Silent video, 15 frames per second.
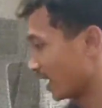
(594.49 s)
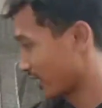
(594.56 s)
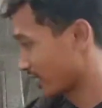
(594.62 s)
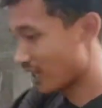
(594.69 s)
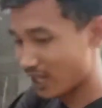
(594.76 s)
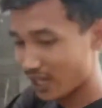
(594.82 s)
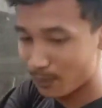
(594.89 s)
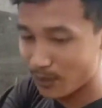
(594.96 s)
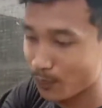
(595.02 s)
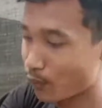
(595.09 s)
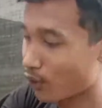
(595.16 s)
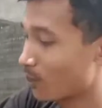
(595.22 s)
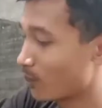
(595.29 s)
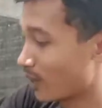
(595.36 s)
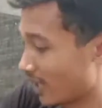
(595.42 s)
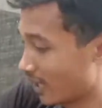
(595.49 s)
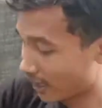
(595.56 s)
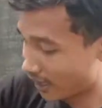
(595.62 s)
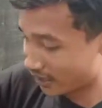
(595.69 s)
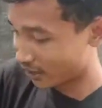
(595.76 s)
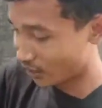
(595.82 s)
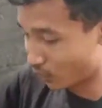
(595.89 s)
cakep people Bunda
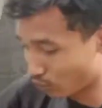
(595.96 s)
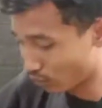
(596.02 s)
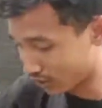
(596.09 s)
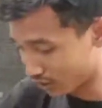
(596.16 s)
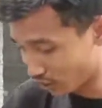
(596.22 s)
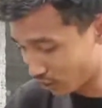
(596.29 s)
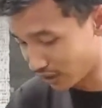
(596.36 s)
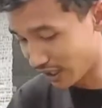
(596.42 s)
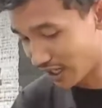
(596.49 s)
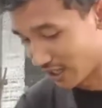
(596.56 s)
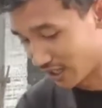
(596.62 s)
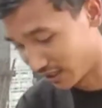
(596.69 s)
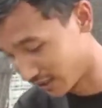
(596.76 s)
nggak dituku ketun tenan